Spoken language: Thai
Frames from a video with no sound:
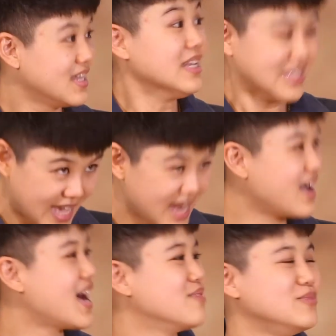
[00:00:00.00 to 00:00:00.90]
คะ ใช่แล้
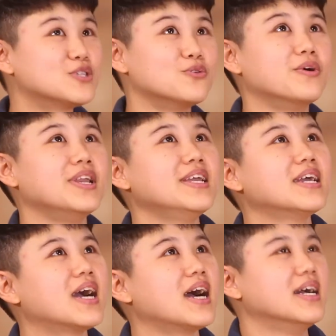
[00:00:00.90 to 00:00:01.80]
วค่ะ มีสูงกว่านี้อี
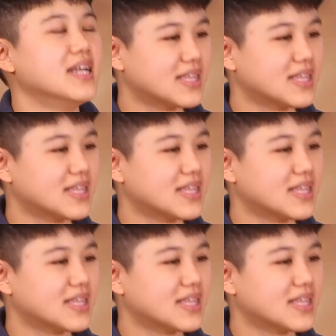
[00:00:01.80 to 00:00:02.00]
กค่ะ